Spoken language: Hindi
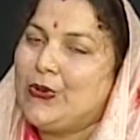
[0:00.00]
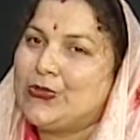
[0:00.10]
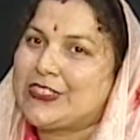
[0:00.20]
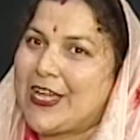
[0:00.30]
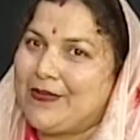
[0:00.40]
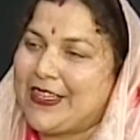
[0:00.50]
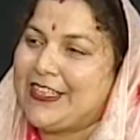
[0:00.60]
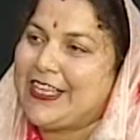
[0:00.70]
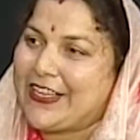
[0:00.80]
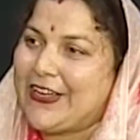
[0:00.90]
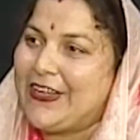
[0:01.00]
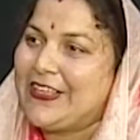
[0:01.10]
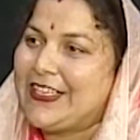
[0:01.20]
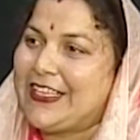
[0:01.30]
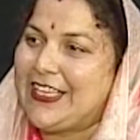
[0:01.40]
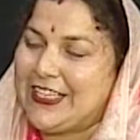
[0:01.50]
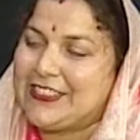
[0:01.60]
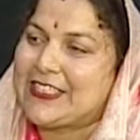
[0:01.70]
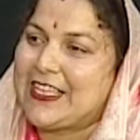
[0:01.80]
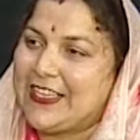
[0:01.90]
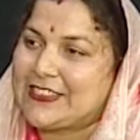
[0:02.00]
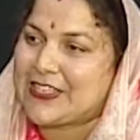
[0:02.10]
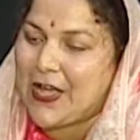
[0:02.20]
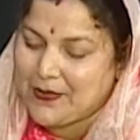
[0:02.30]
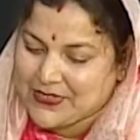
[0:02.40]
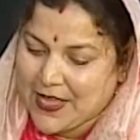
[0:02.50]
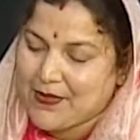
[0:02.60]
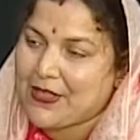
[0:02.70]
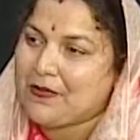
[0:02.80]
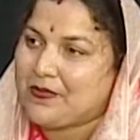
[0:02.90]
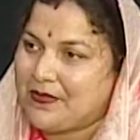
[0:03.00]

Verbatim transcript: उससे हमने देखा कि इससे इस काम से हमें